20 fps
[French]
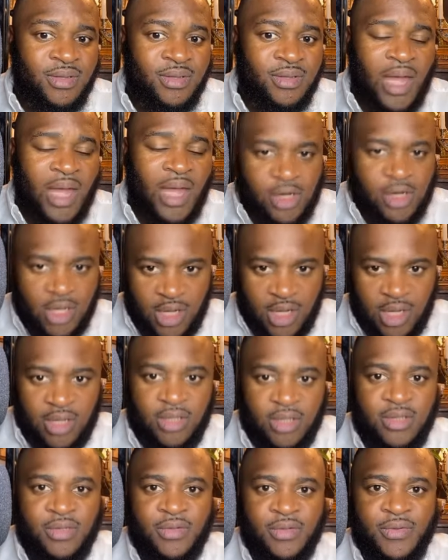
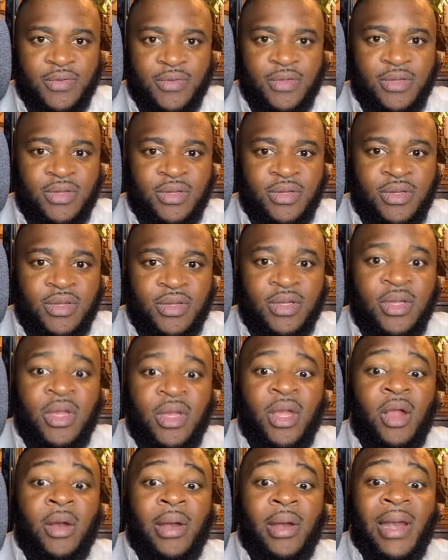Alors,
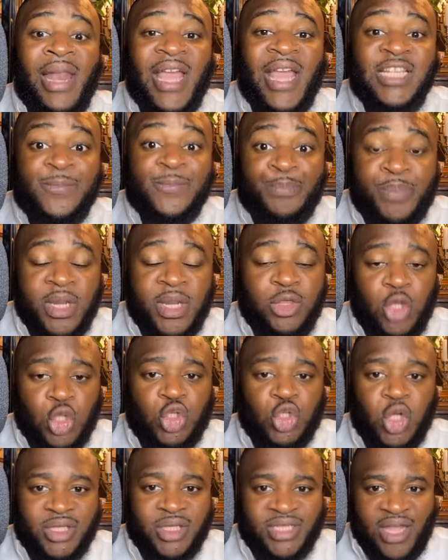l'Esprit de
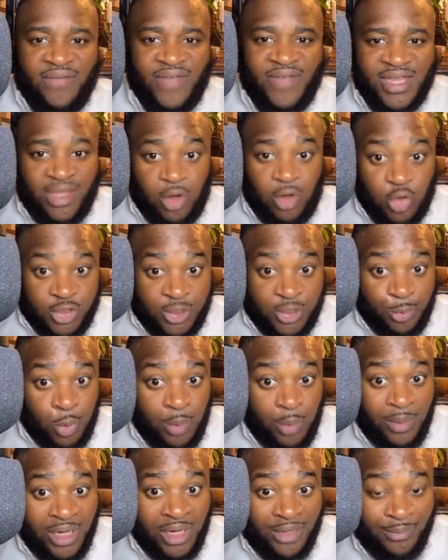Dieu travaille dans le
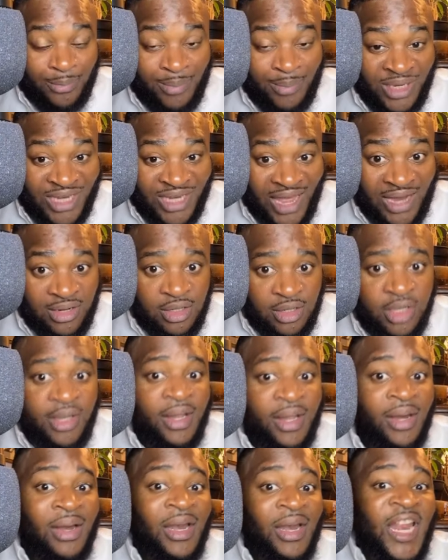subliminal,
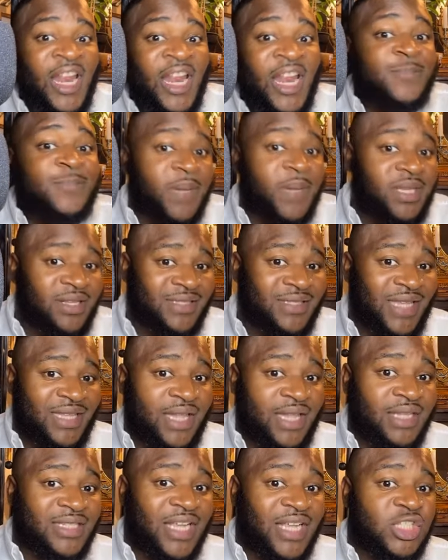l'Esprit de
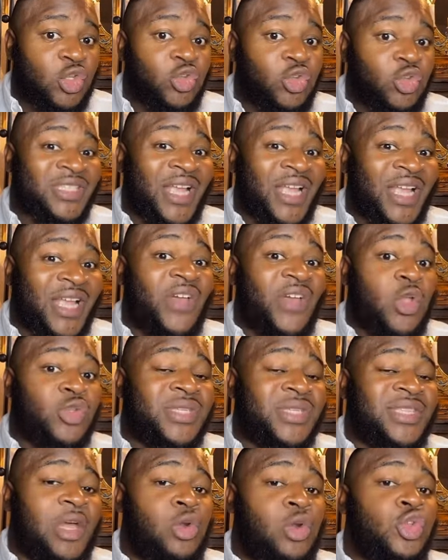Satan travaille
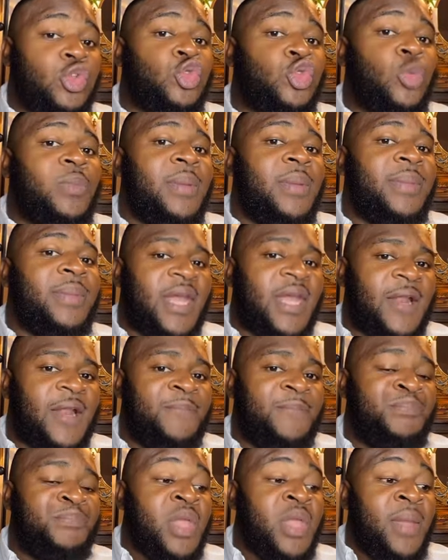aussi dans le subliminal.
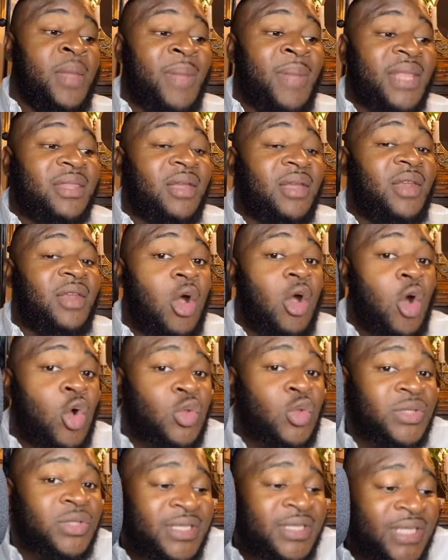Maintenant, on
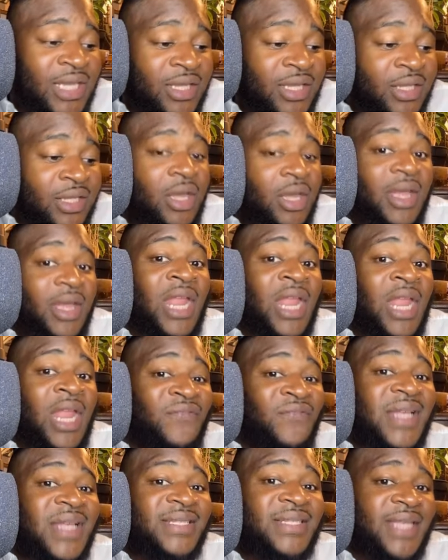dit qu'il
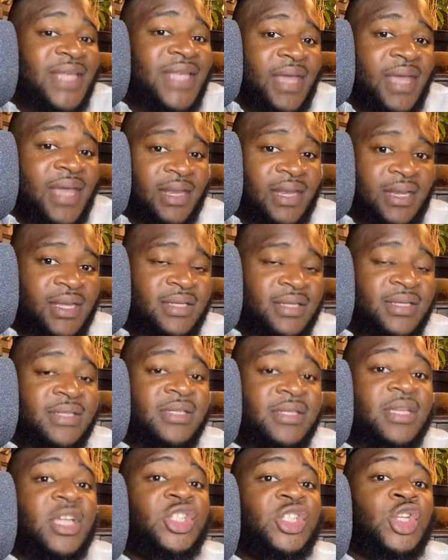va s'incarner, c'est
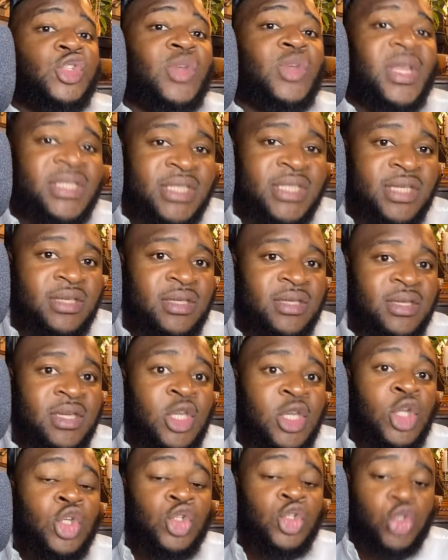ce que Jésus a dit.
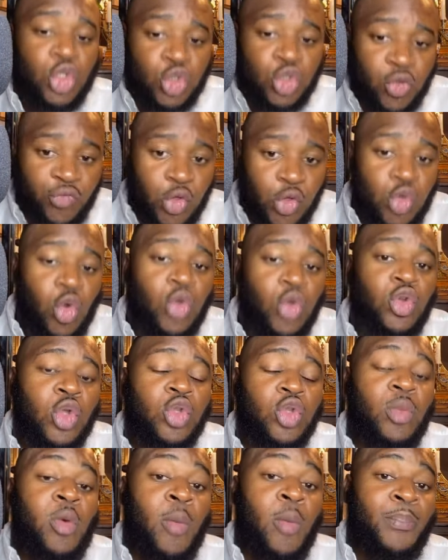Je suis venu au nom
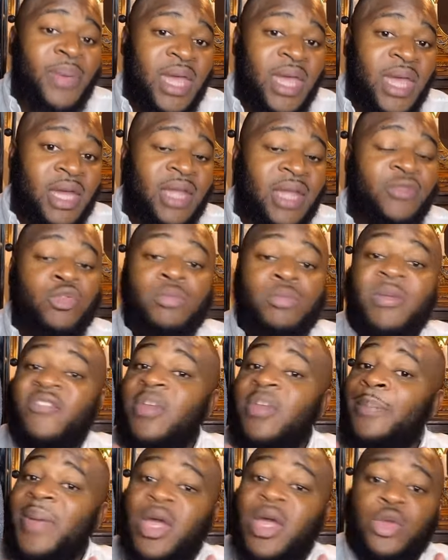de mon Père et vous ne
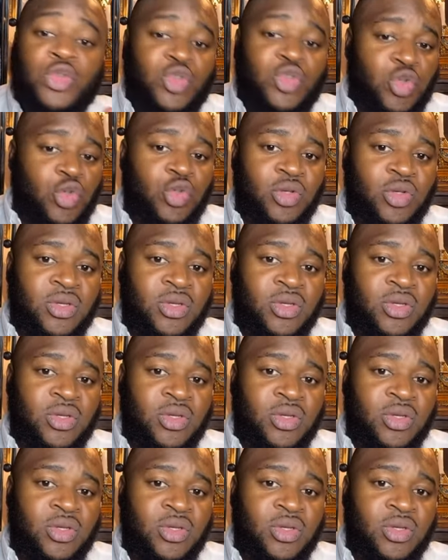m'avez pas reçu.